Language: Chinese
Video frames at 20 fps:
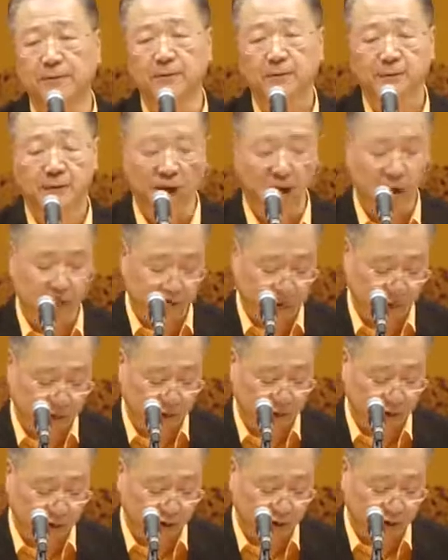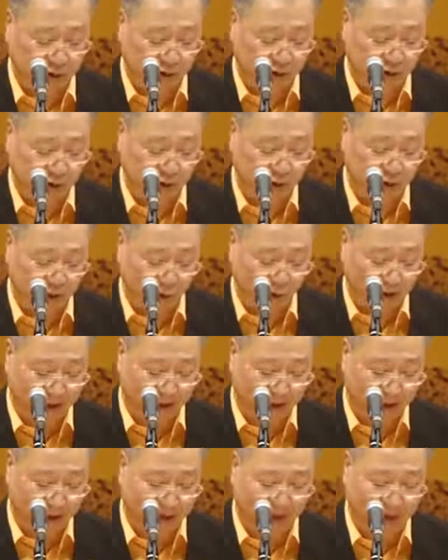要正确的去对
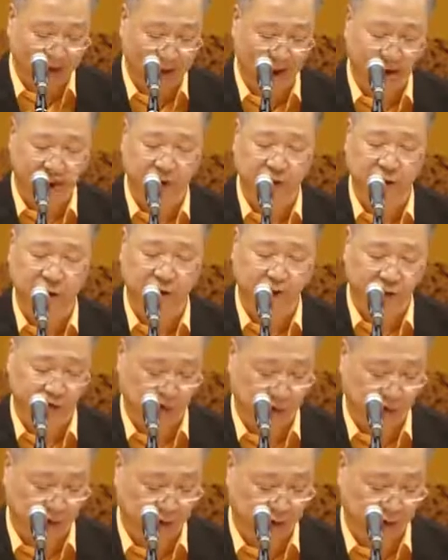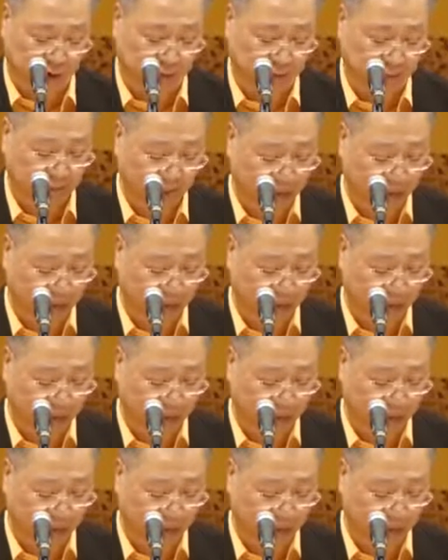待你的失去，